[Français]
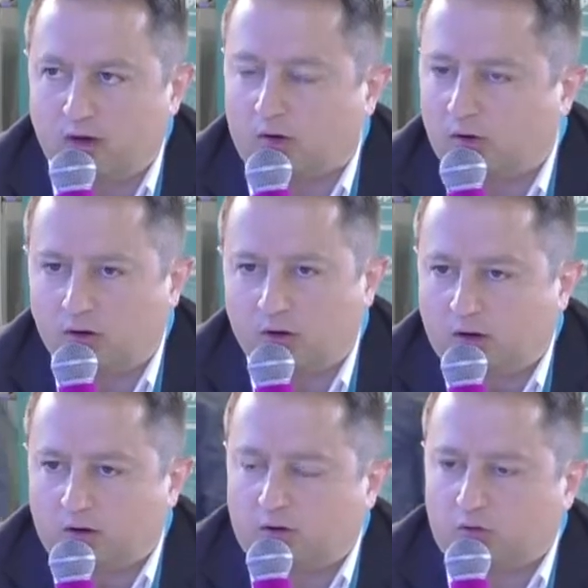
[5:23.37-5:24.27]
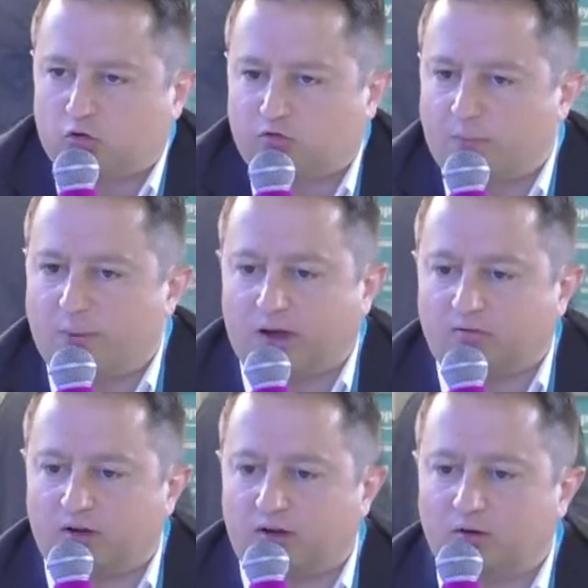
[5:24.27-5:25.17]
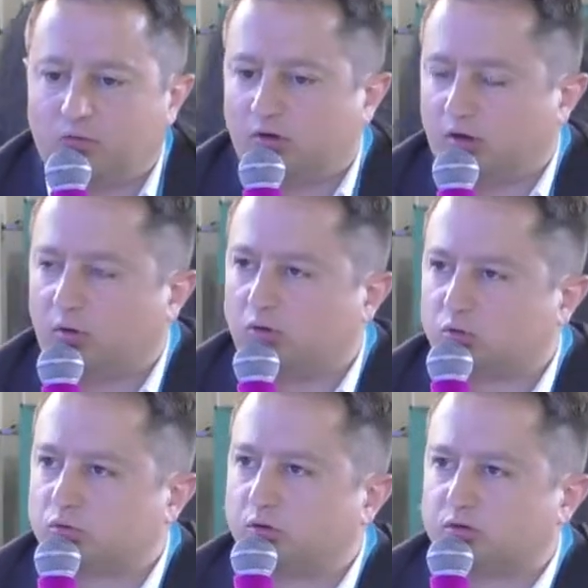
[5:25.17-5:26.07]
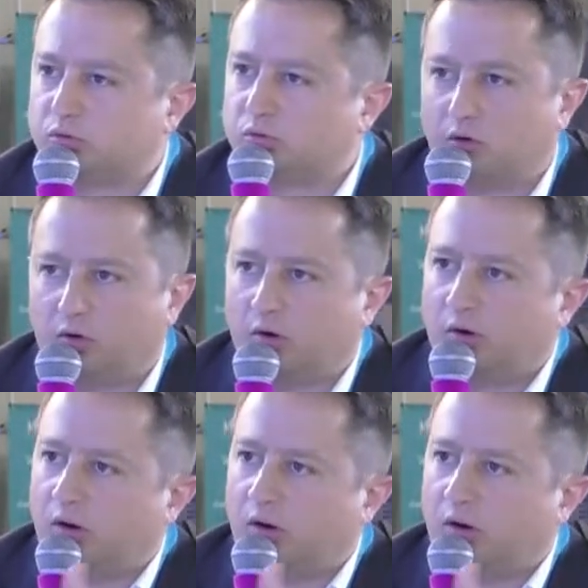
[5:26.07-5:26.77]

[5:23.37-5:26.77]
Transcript: Alors, je ne vais pas révéler ou dire quoi que ce soit sur